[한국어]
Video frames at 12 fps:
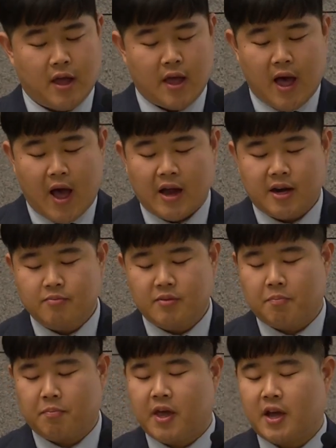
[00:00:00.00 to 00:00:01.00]

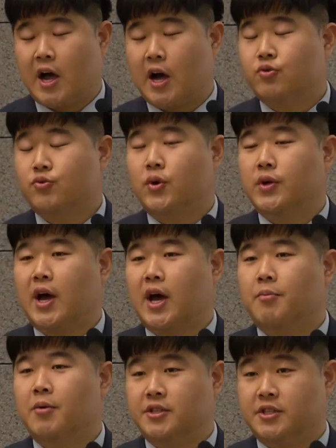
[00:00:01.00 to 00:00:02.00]
아름답게 가꾸어
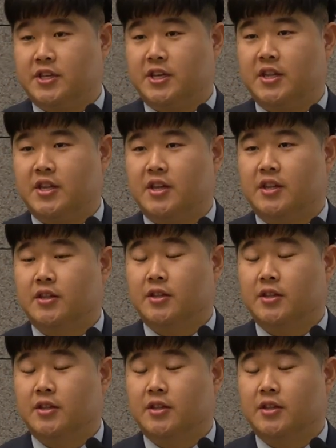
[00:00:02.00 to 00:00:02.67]
나가며 지키는